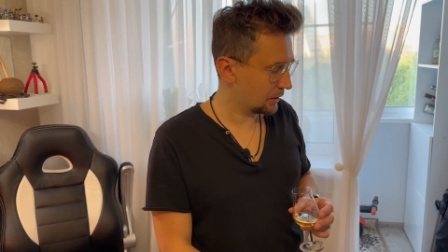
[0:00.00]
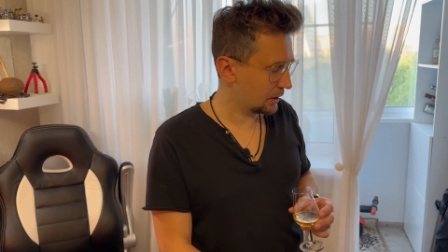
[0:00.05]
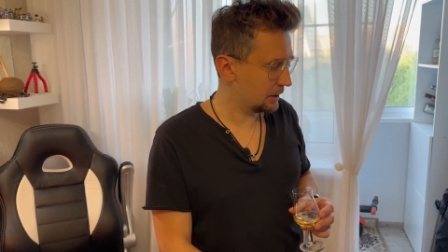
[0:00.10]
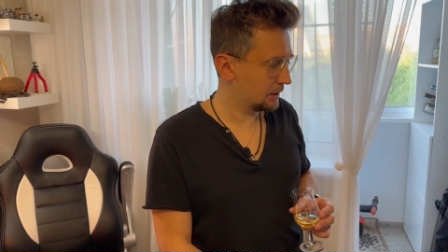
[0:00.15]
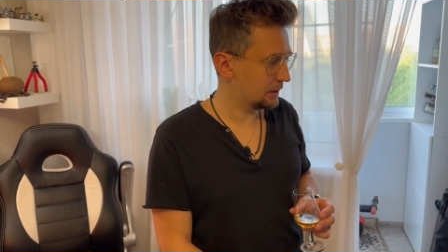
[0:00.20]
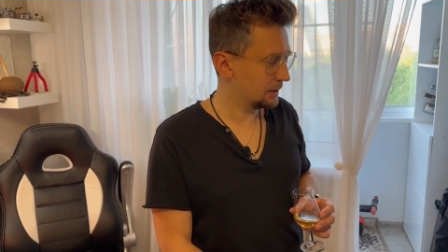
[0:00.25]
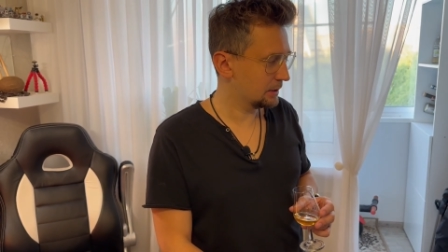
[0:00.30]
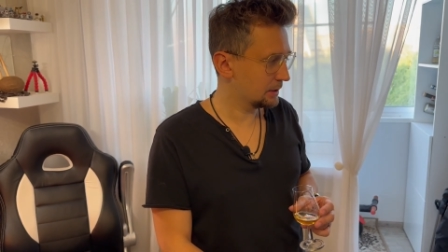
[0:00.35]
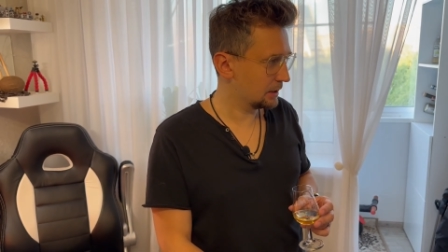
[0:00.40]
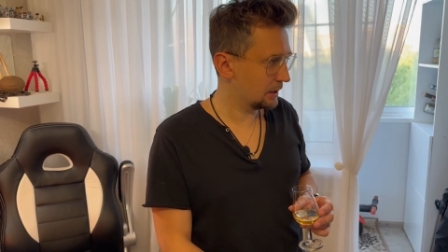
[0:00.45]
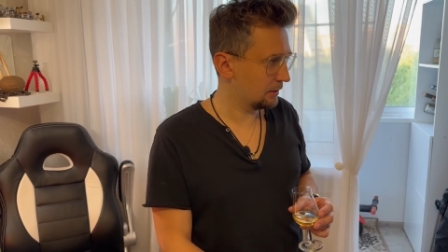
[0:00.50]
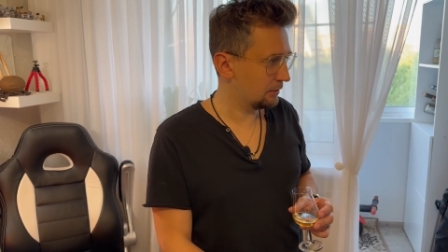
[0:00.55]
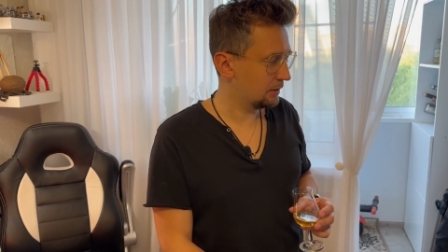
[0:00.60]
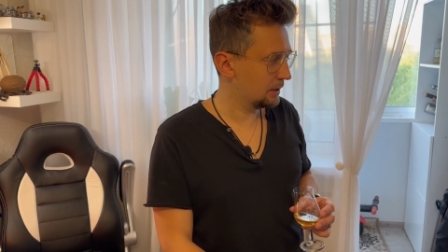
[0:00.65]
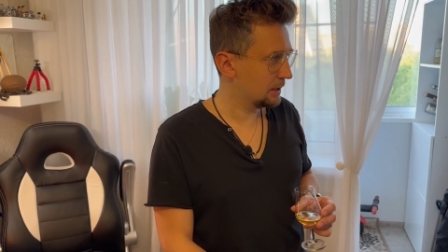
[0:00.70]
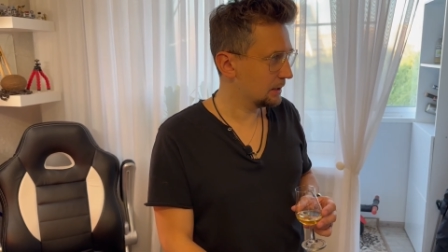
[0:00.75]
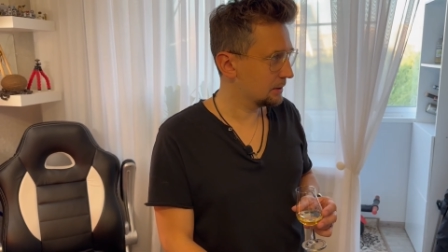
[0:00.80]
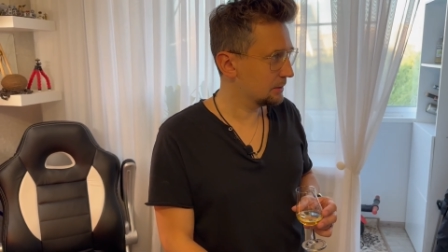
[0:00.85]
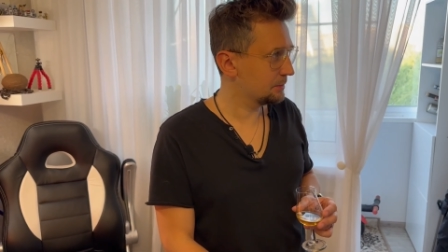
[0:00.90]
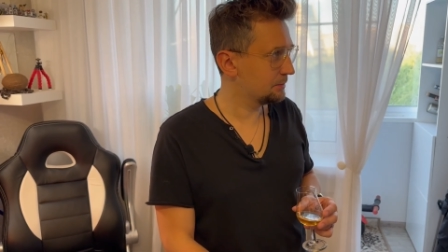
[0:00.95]

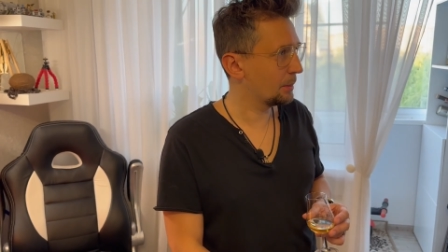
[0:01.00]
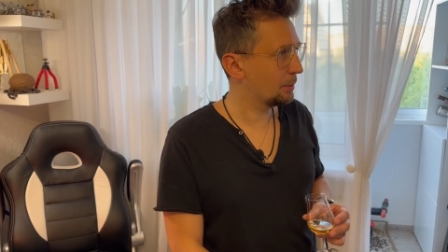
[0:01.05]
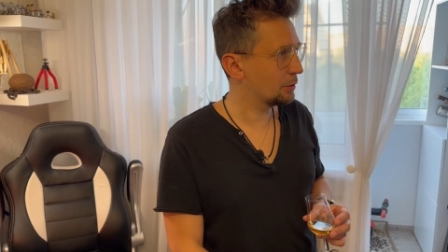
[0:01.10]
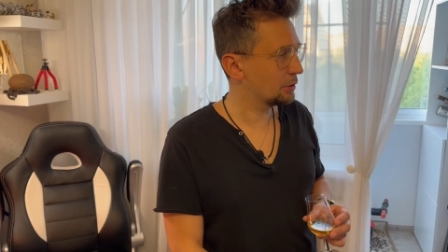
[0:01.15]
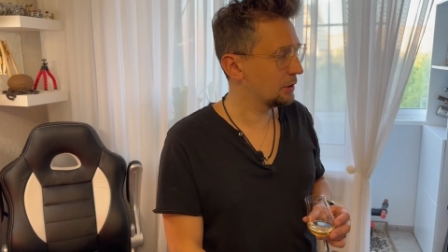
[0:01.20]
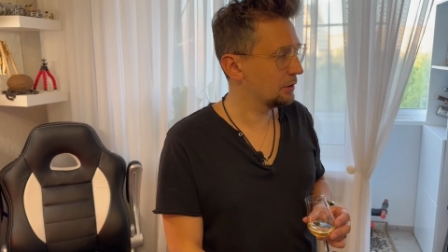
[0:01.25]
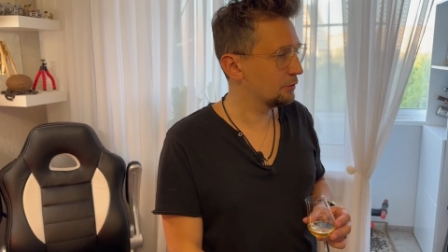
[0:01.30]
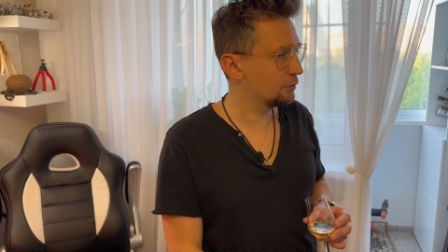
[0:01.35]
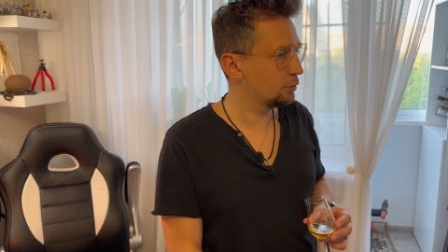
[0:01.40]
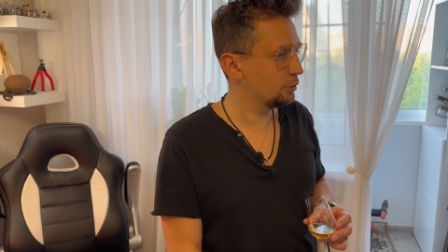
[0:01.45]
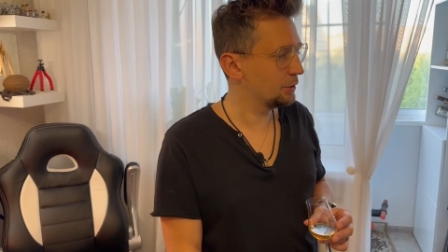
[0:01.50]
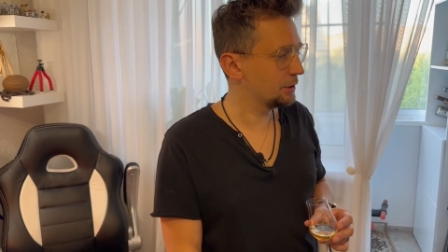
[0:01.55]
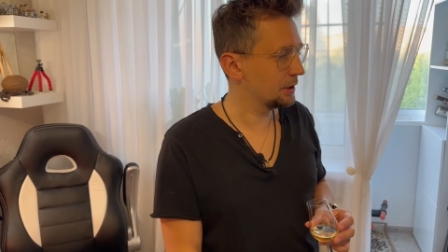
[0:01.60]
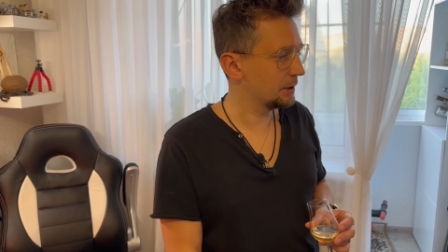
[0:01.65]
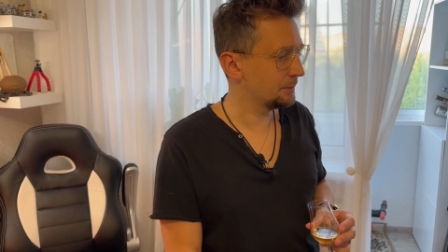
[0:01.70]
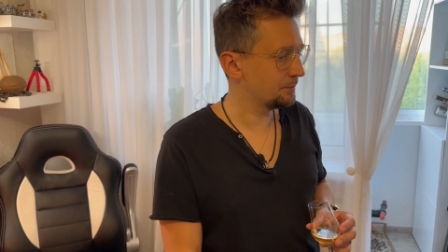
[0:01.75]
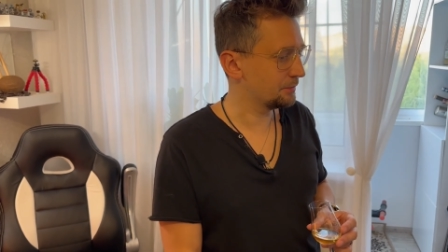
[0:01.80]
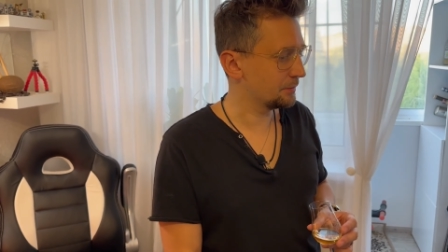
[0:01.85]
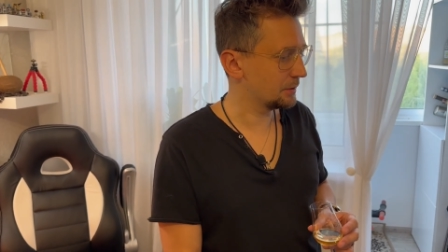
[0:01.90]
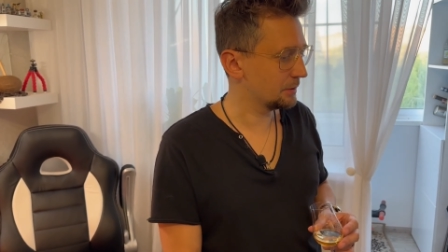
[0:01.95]
Рисковат, после
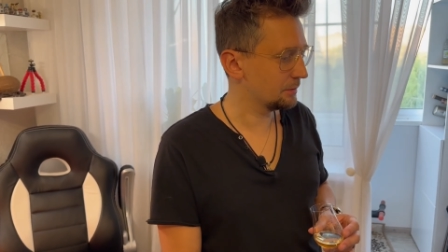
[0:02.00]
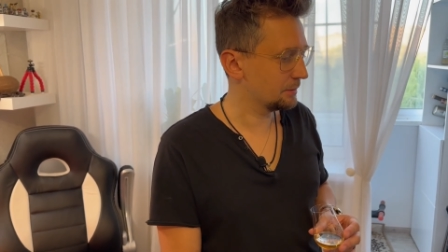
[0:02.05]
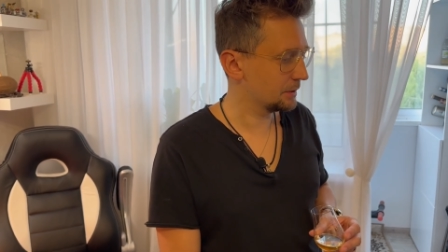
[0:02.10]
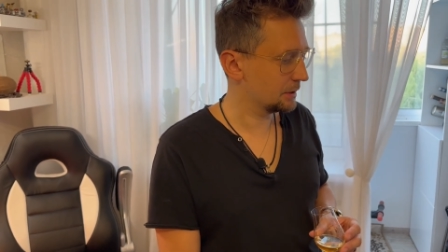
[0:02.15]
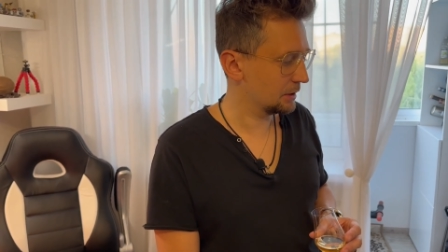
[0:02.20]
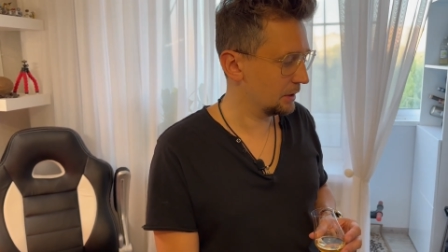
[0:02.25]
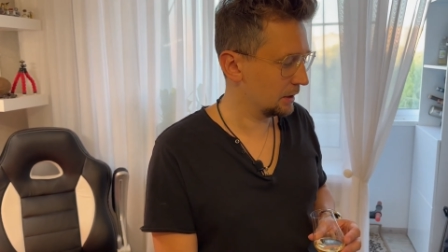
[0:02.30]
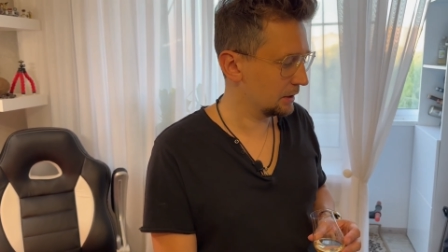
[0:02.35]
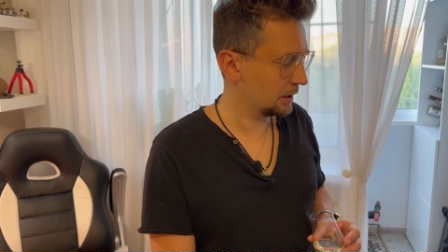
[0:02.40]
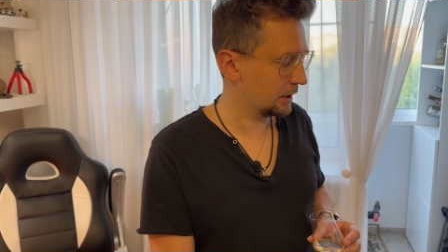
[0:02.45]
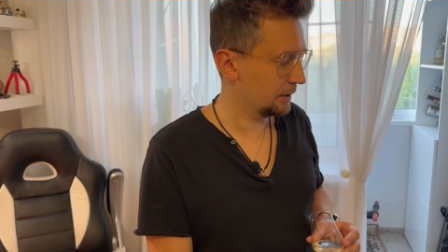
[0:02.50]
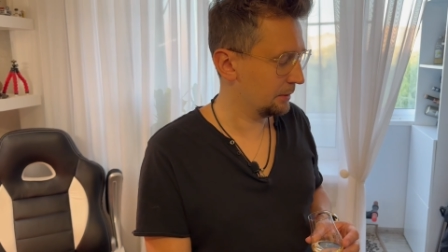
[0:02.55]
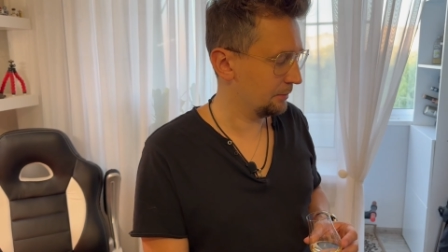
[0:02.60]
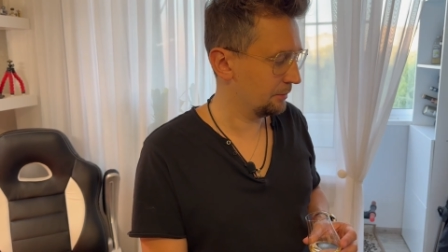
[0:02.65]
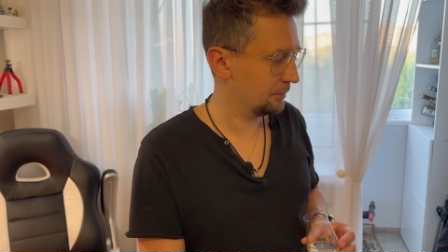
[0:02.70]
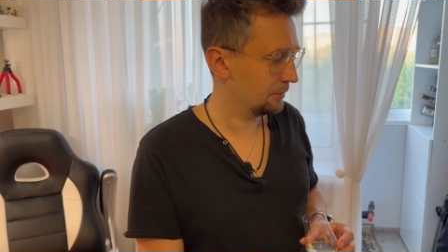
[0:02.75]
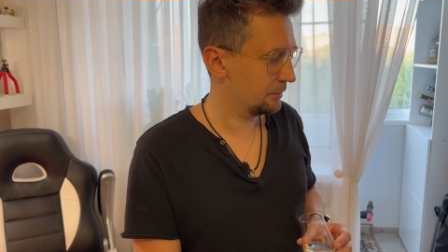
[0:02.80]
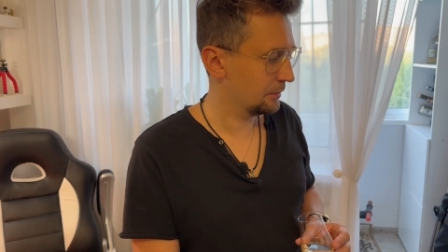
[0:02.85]
вкуса сладко